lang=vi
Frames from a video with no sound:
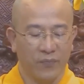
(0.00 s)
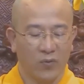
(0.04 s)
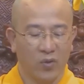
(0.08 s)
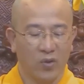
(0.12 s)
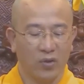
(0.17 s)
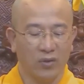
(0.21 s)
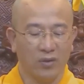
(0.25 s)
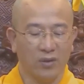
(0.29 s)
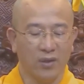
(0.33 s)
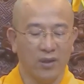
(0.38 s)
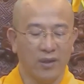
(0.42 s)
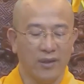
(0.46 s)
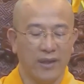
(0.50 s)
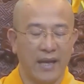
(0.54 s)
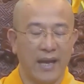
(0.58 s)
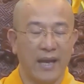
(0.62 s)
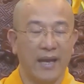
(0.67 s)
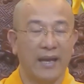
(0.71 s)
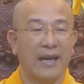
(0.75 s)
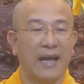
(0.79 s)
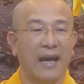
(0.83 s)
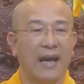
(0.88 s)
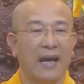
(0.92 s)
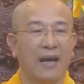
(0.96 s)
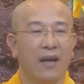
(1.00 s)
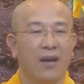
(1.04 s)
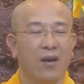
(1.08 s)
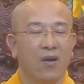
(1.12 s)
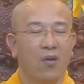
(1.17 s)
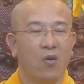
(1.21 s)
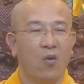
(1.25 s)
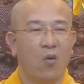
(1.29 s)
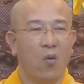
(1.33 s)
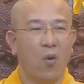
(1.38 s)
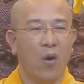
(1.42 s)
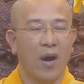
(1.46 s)
có tựa đề là
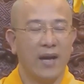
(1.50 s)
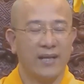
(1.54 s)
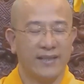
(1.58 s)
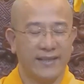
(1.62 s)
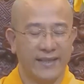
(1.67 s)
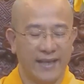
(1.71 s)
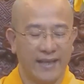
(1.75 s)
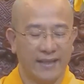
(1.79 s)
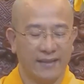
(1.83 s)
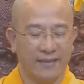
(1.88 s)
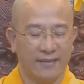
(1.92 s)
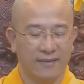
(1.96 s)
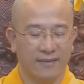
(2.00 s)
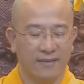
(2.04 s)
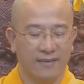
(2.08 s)
Hoa sen